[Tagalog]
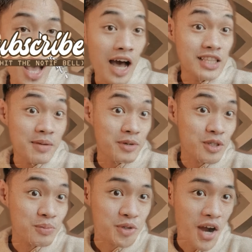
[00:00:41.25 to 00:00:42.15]
Ang di
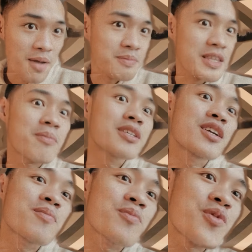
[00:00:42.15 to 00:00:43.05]
mag-subscribe, di
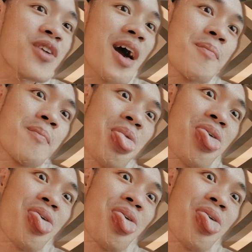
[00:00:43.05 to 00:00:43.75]
masarap ulam.